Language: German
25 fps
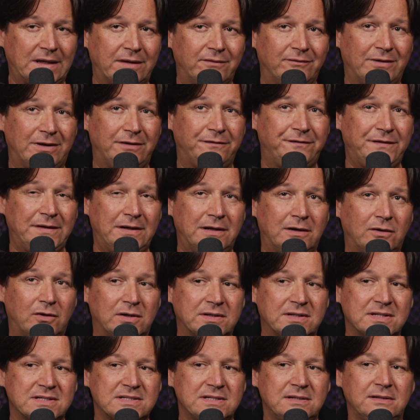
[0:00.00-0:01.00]
weil viele
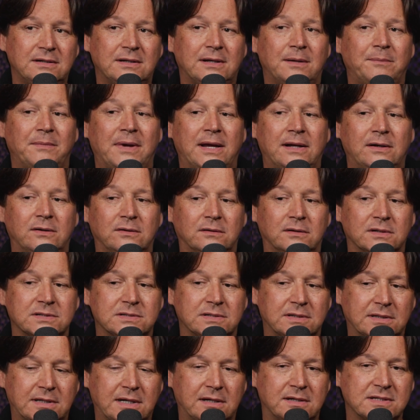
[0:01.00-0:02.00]
Leute sind ja der Meinung,
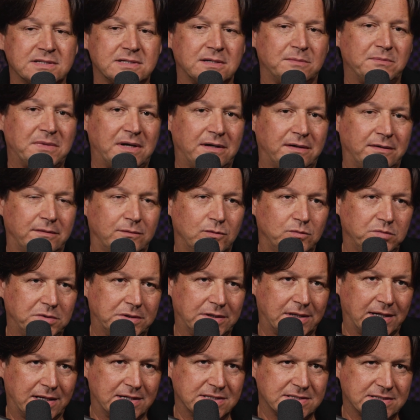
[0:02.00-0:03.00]
also ich kenne das ja in meinem
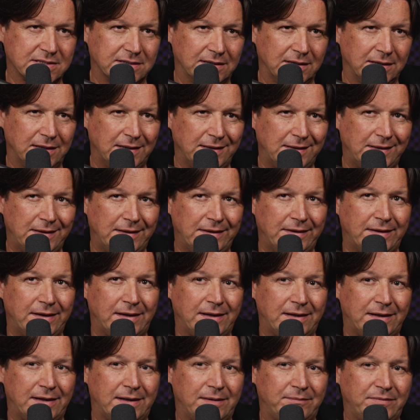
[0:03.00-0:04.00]
Umkreis,
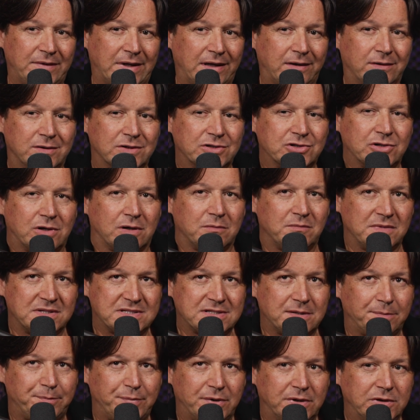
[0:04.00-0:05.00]
ähm, naja, da schauen wir
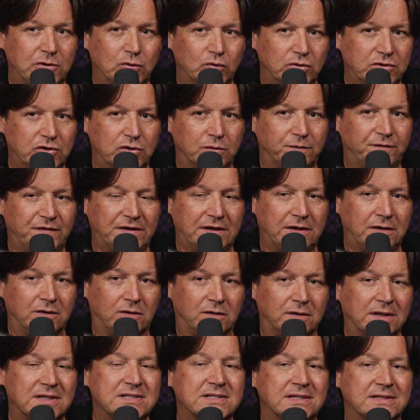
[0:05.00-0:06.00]
jetzt ein paar YouTube-Videos.
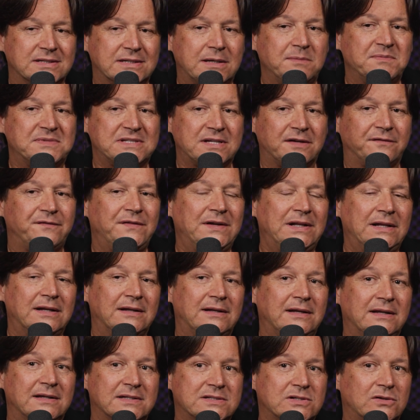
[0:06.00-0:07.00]
an. Also es gibt sehr viele,
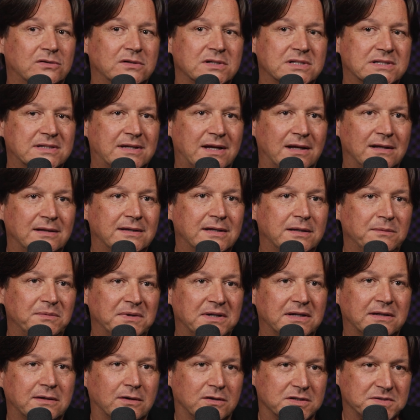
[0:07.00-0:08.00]
die sagen, das Geld gebe
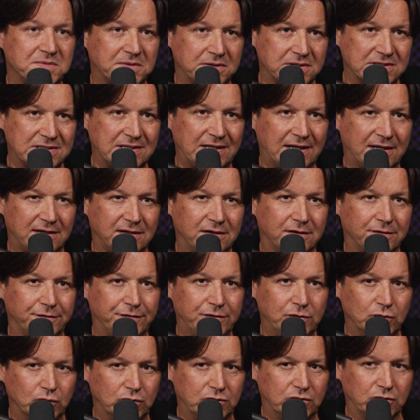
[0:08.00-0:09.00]
ich nicht aus, weil das lerne ich
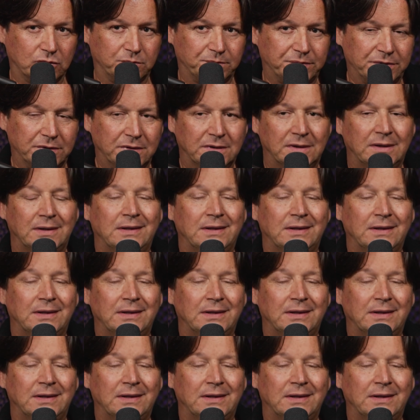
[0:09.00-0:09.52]
auf YouTube.